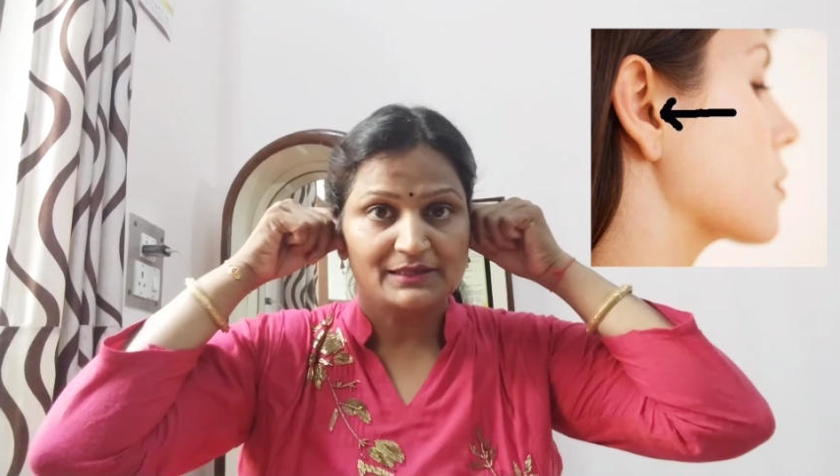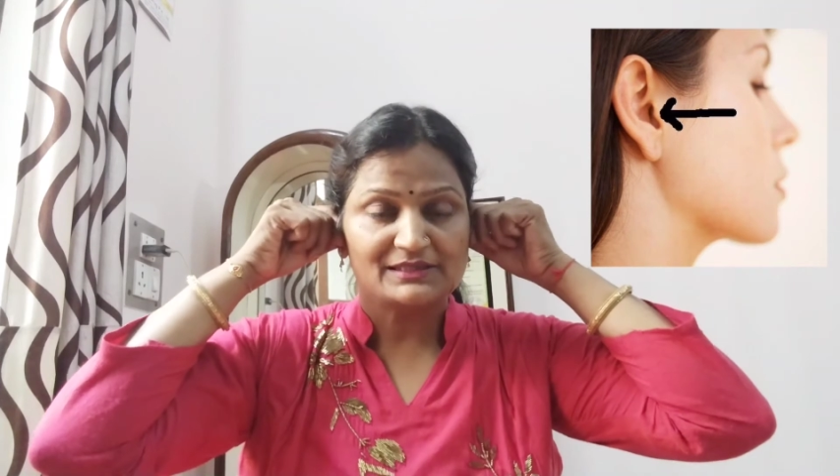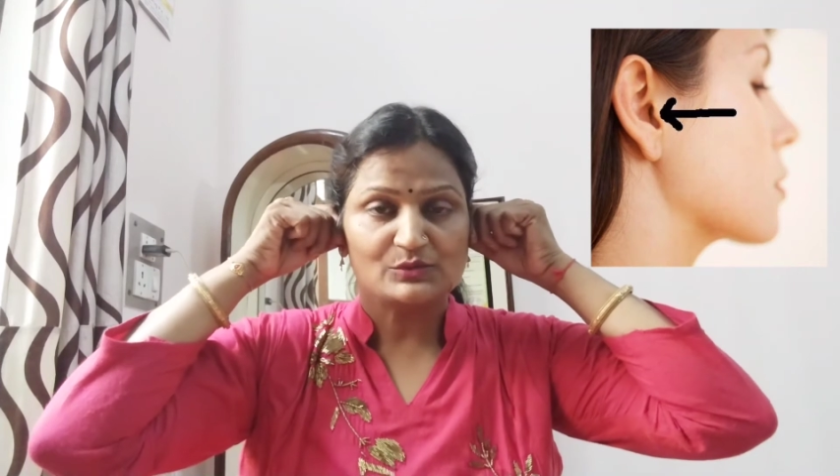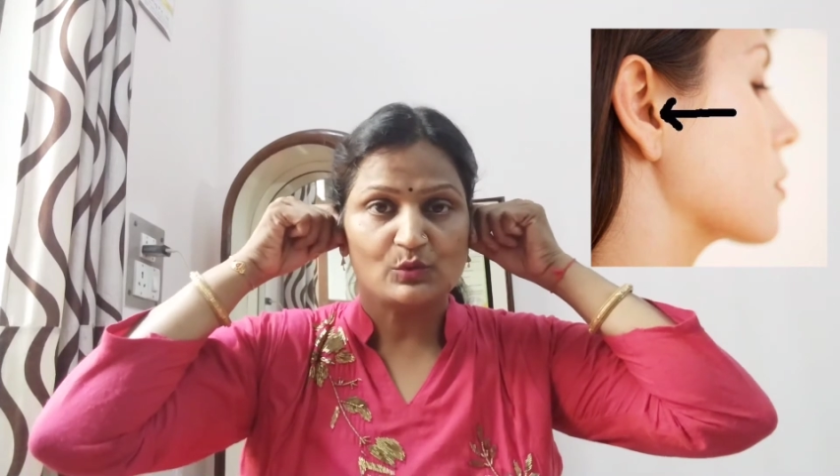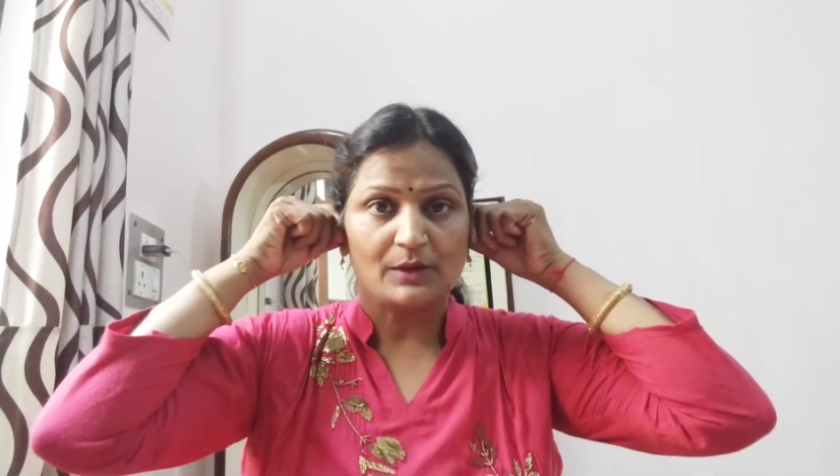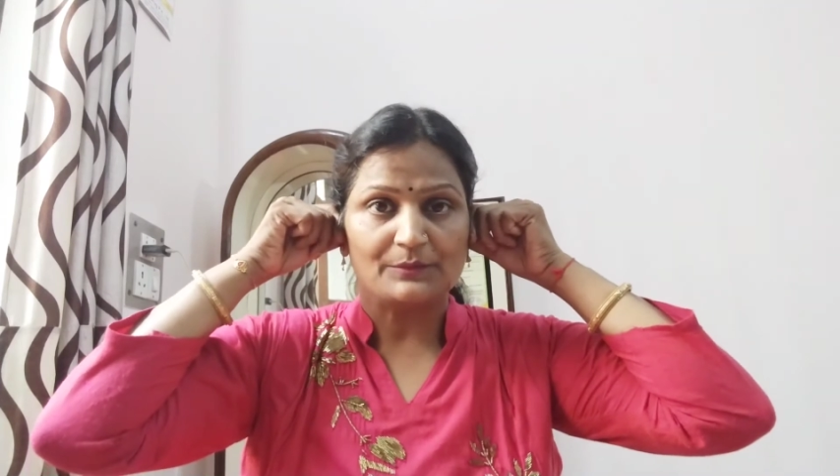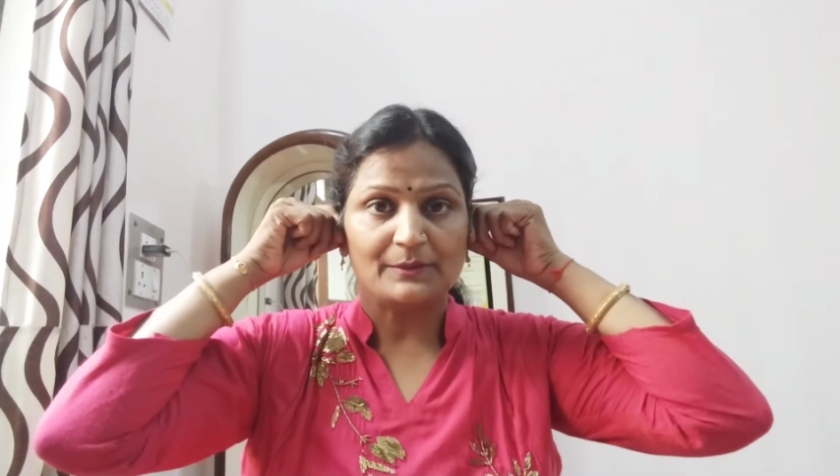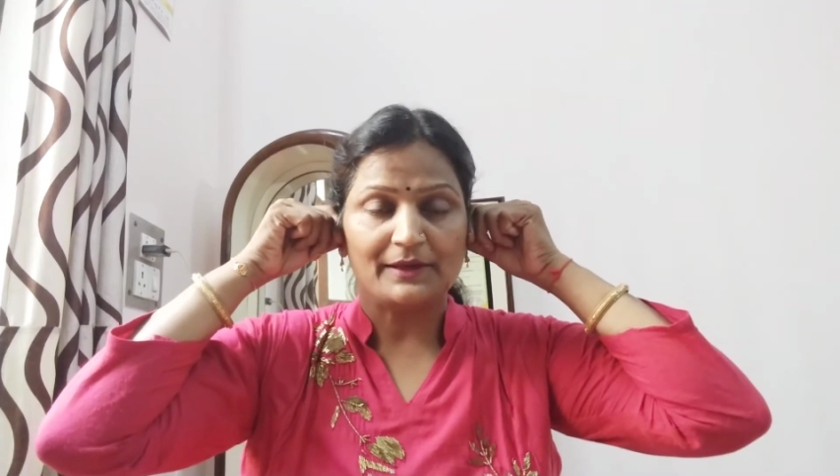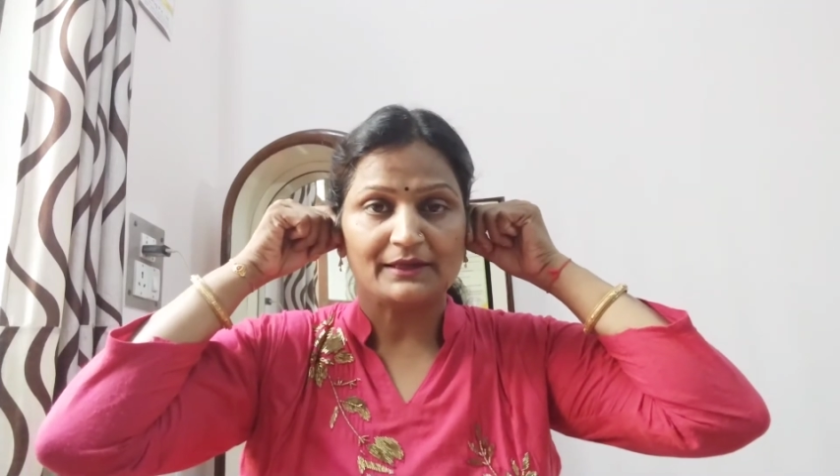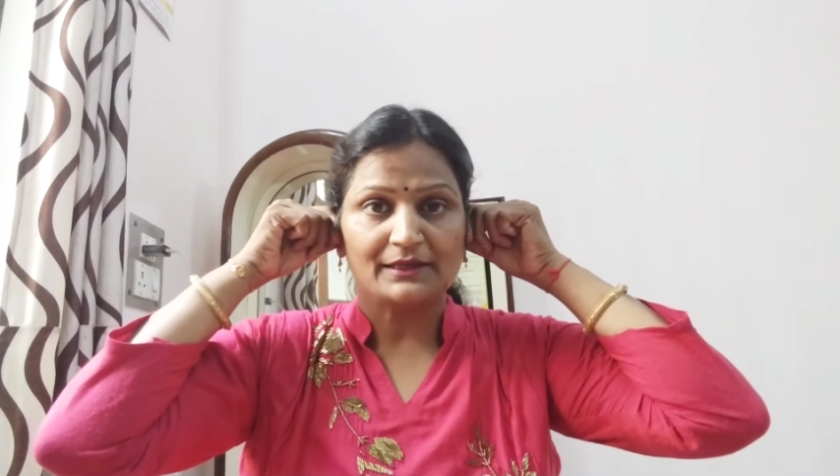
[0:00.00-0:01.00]
इसको आप
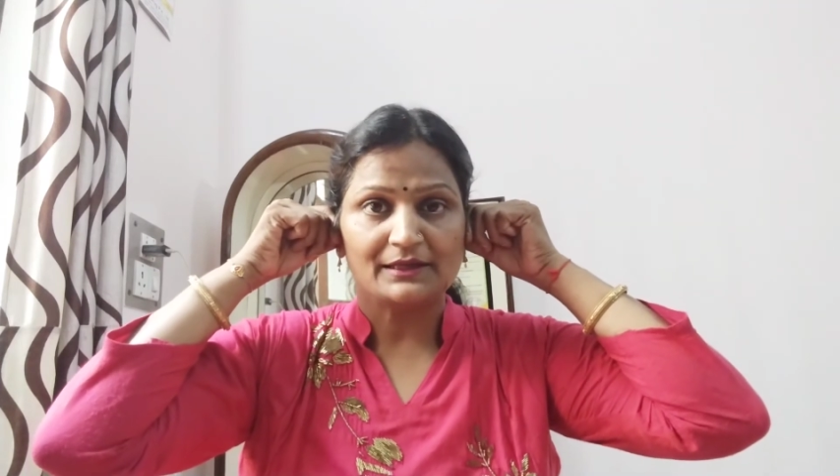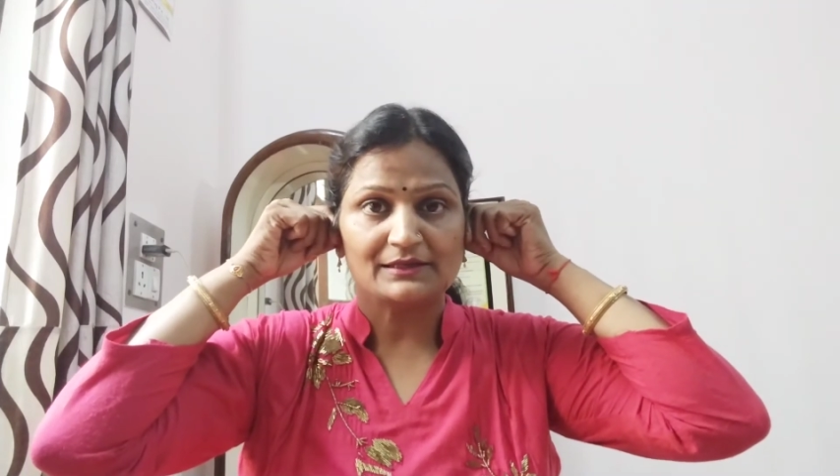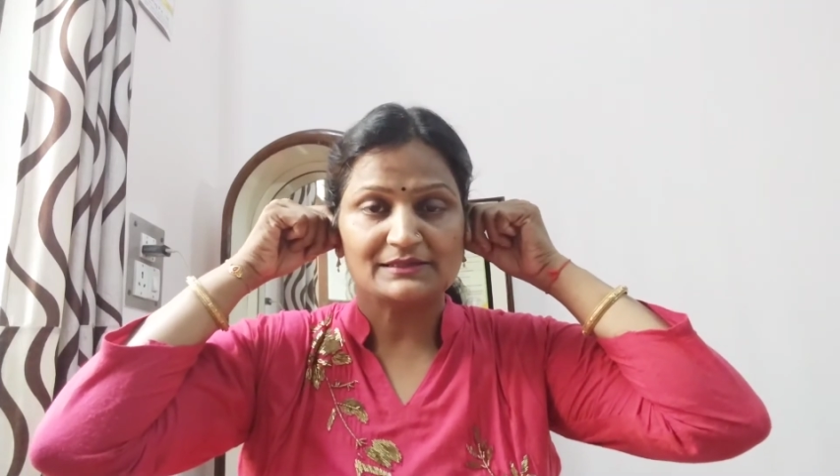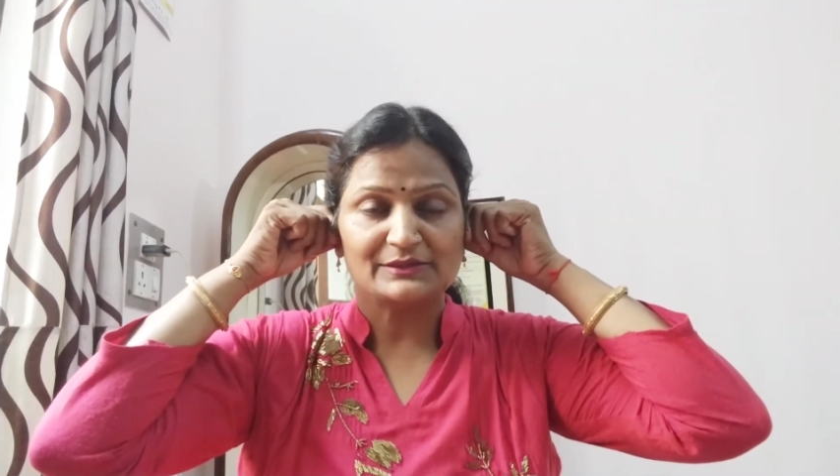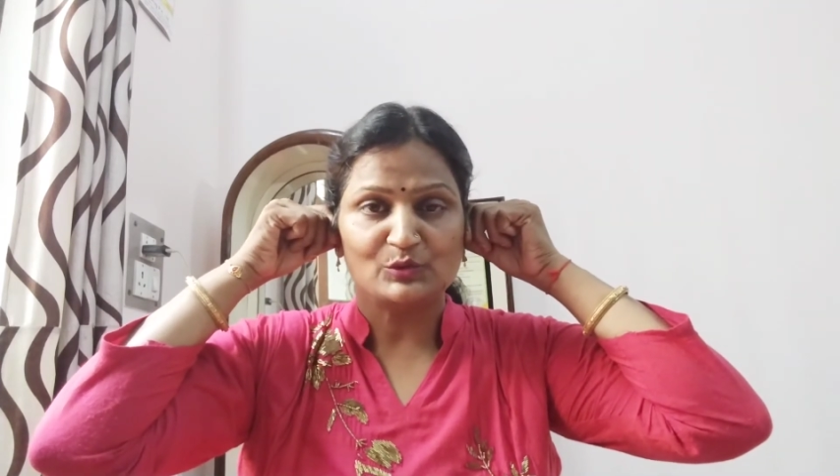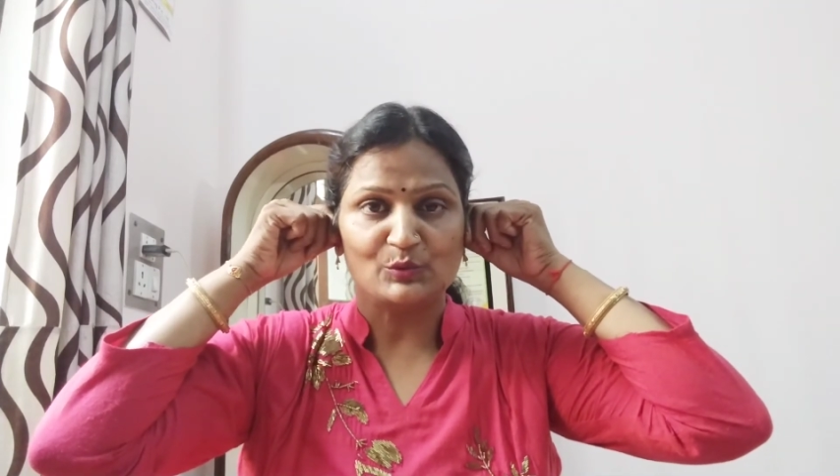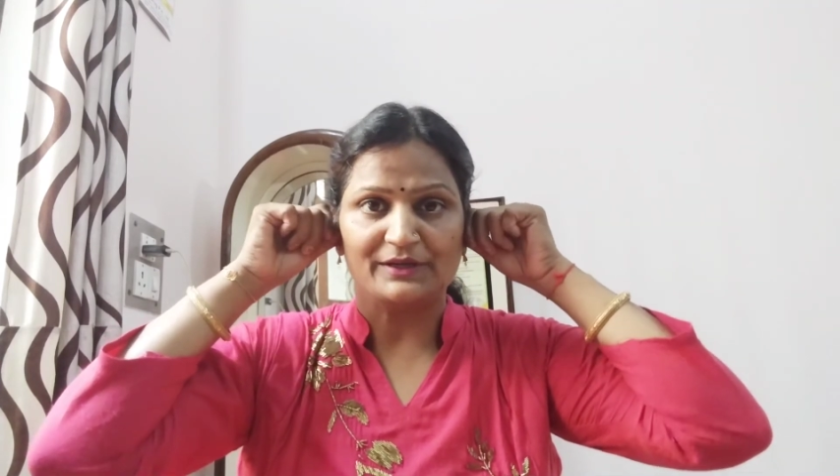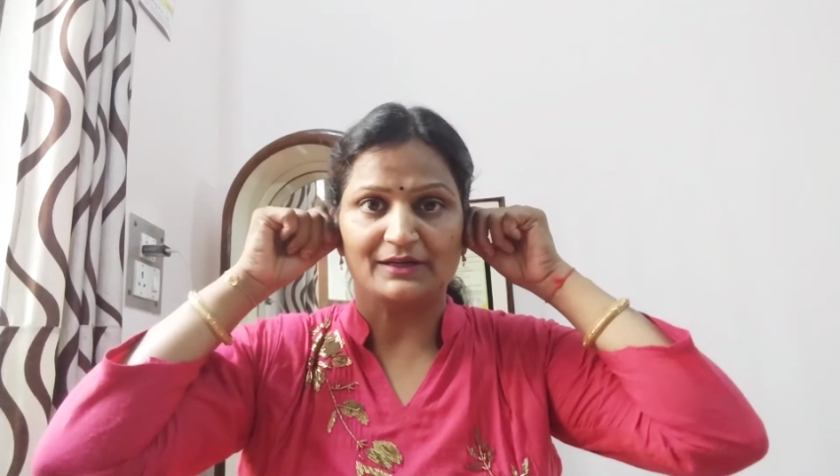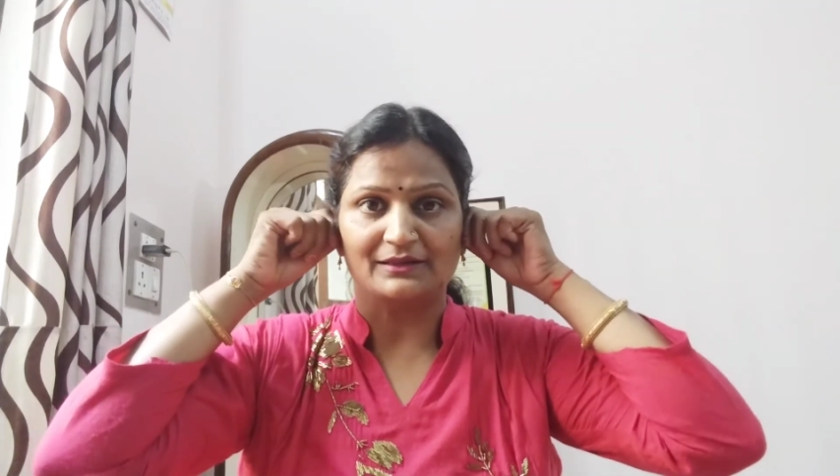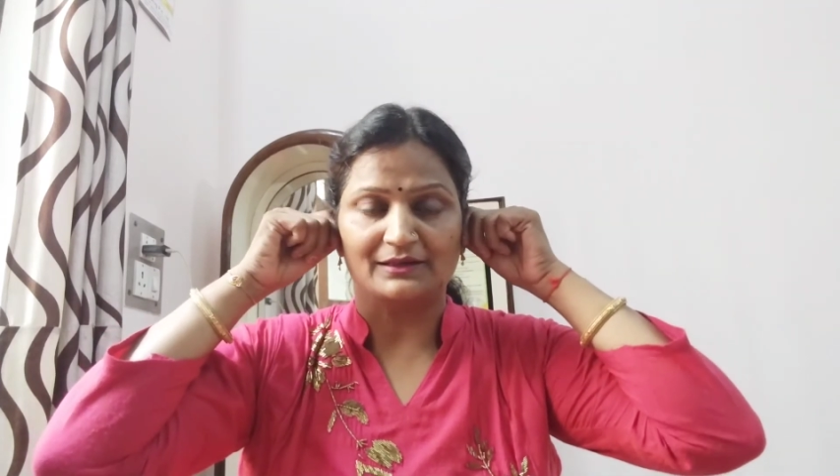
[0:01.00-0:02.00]
दबाएंगे एक से दो
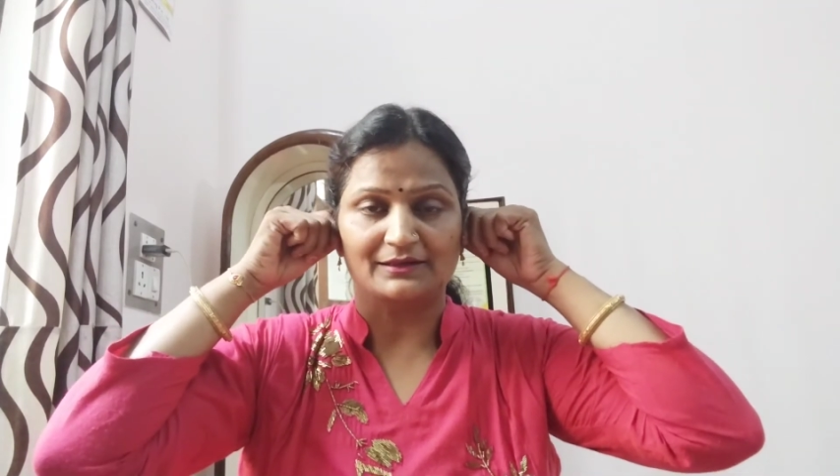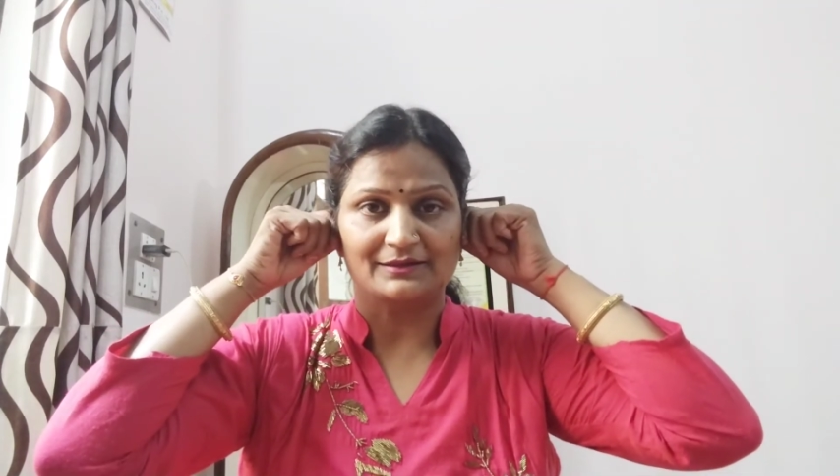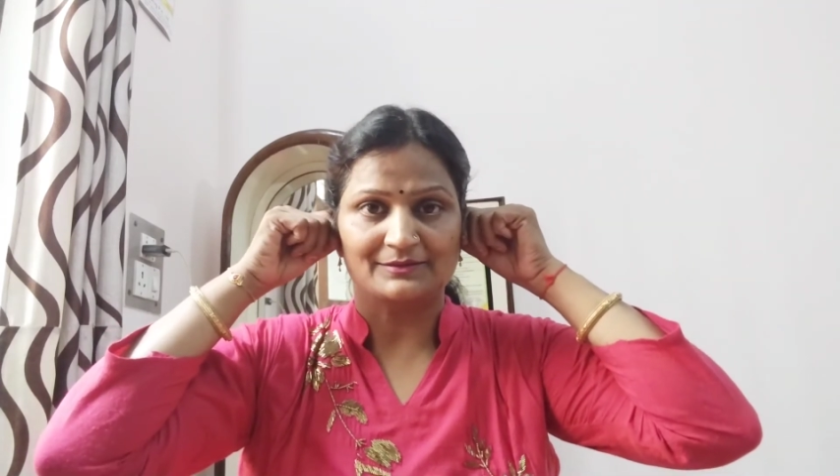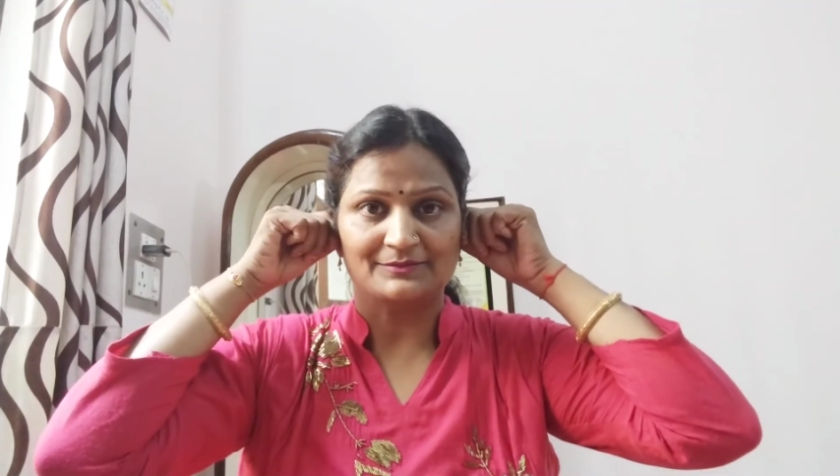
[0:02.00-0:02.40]
मिनट तक